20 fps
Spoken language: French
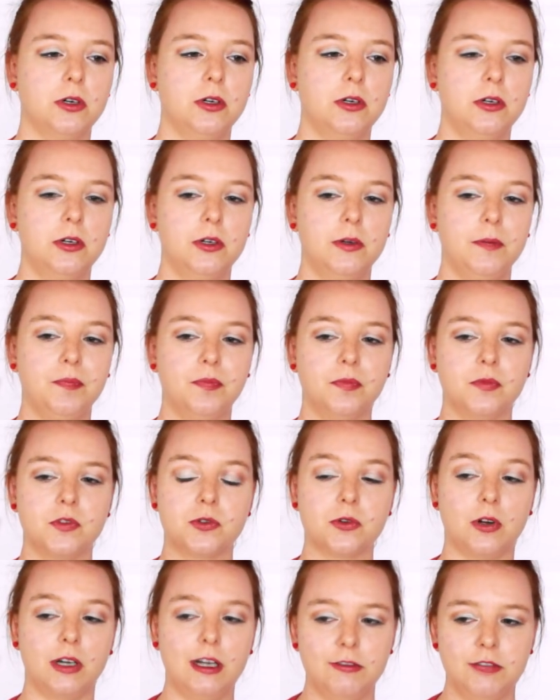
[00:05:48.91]
euh,
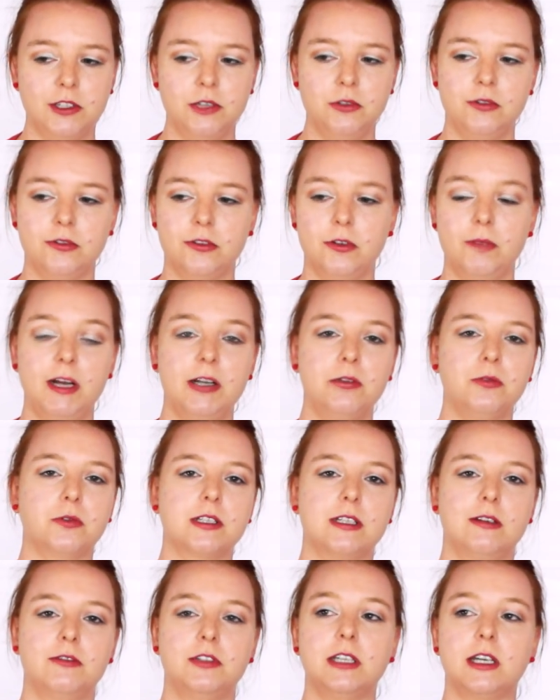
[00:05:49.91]
sur la vie d'une femelle, donc
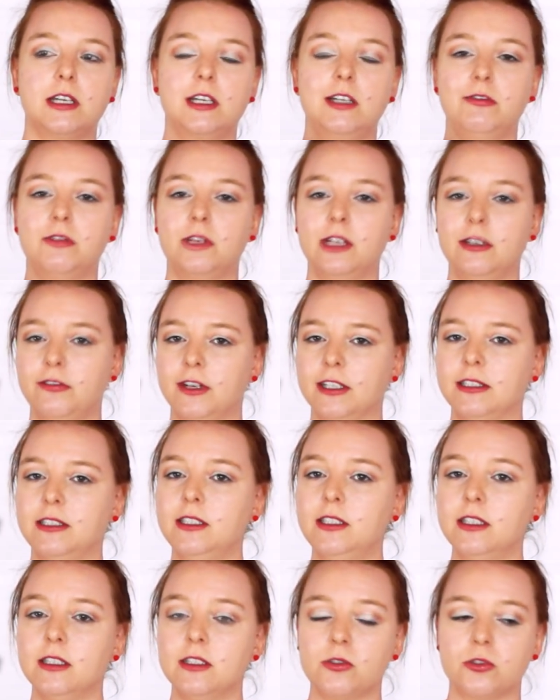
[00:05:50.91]
ça veut dire qu'ils vont les
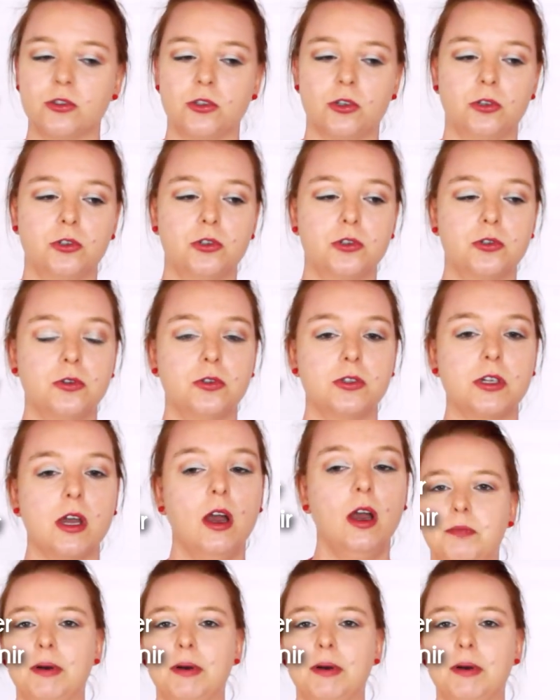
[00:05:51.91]
fatiguer, ce genre de choses.